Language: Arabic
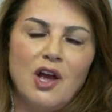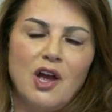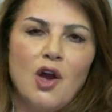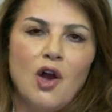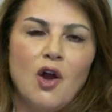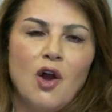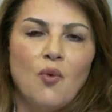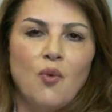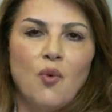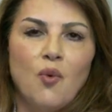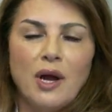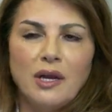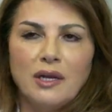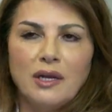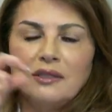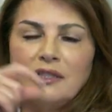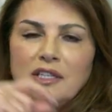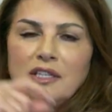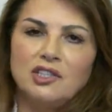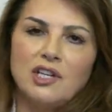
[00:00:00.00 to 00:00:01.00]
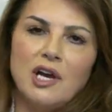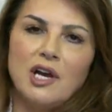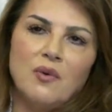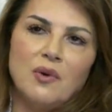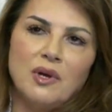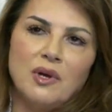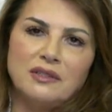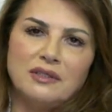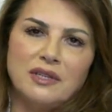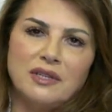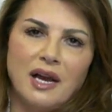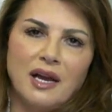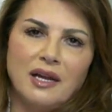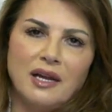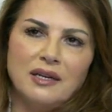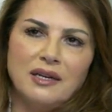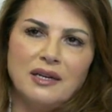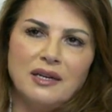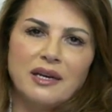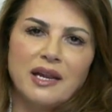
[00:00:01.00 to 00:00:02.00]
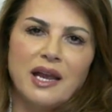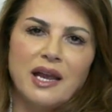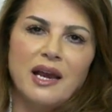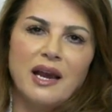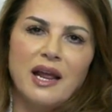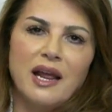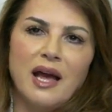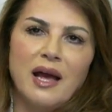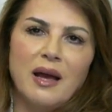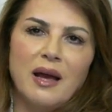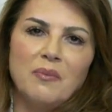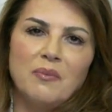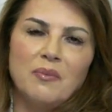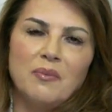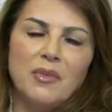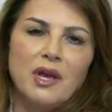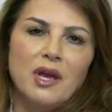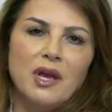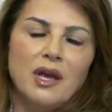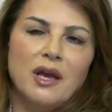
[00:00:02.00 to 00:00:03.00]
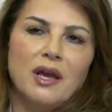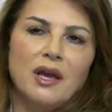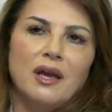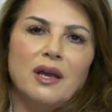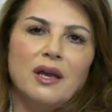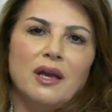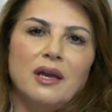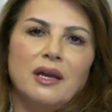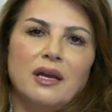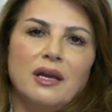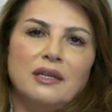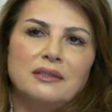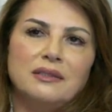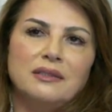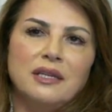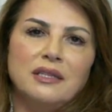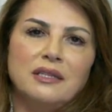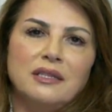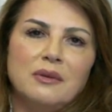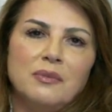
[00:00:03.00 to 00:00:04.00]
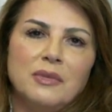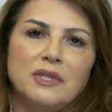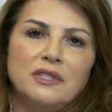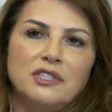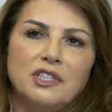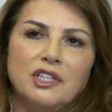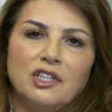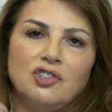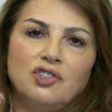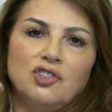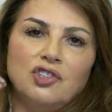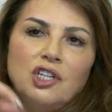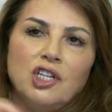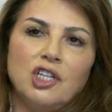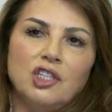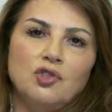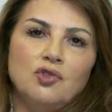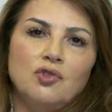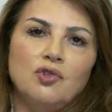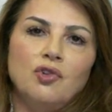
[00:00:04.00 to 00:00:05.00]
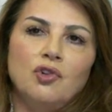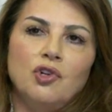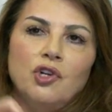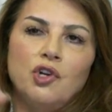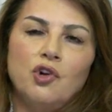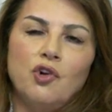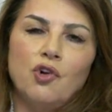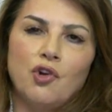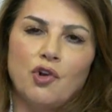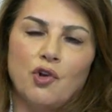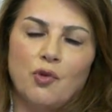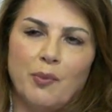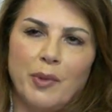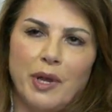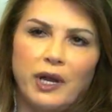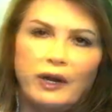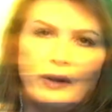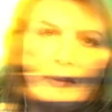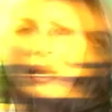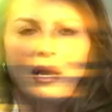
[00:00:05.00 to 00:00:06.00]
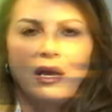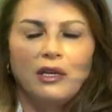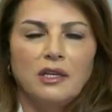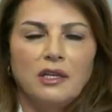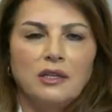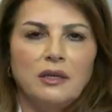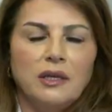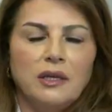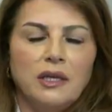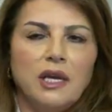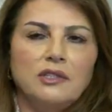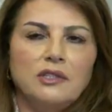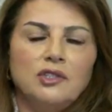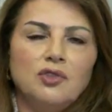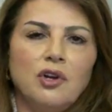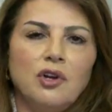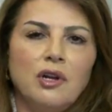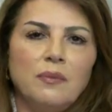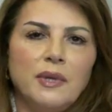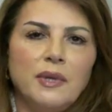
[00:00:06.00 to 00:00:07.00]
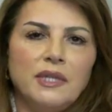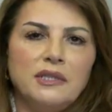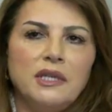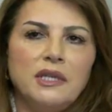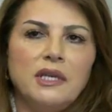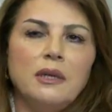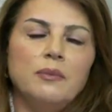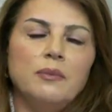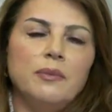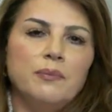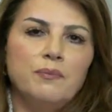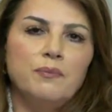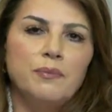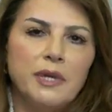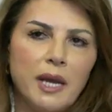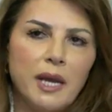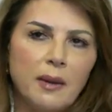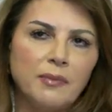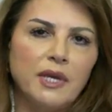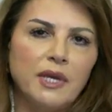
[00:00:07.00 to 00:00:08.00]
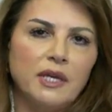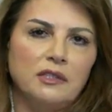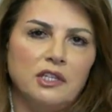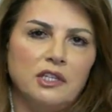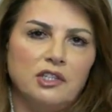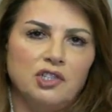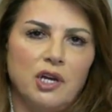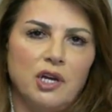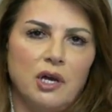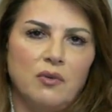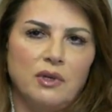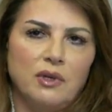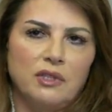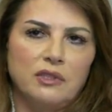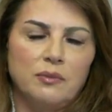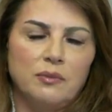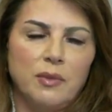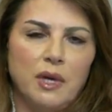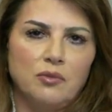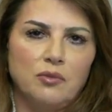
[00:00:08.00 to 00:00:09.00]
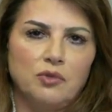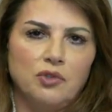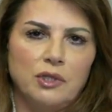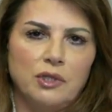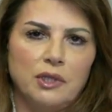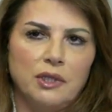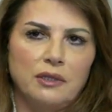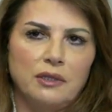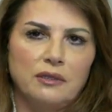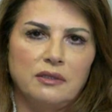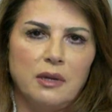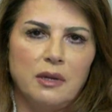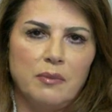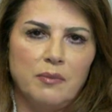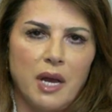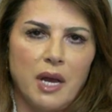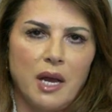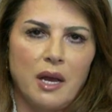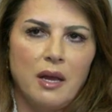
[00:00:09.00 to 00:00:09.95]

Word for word: ونتجاوز عن كلام آه، السيد المسيح جئت لأكمل يسوع المسيح لم يتجاوز معمودية الماء